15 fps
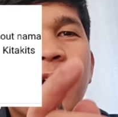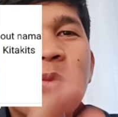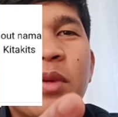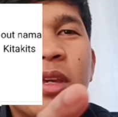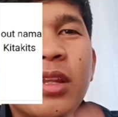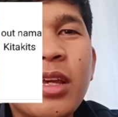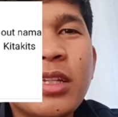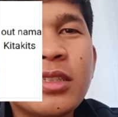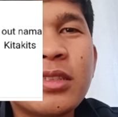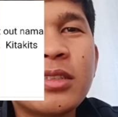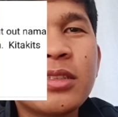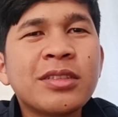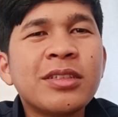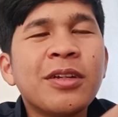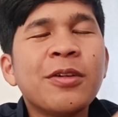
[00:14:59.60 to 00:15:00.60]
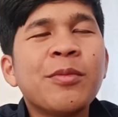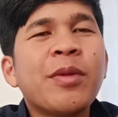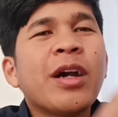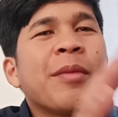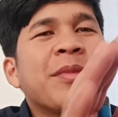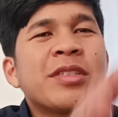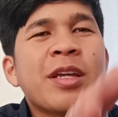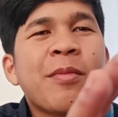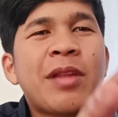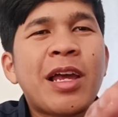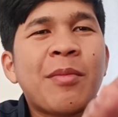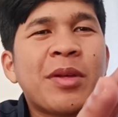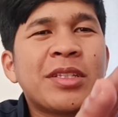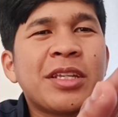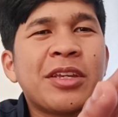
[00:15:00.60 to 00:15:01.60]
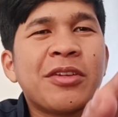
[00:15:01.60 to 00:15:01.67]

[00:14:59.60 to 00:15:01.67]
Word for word: Ramirez. No, maraming salamat sa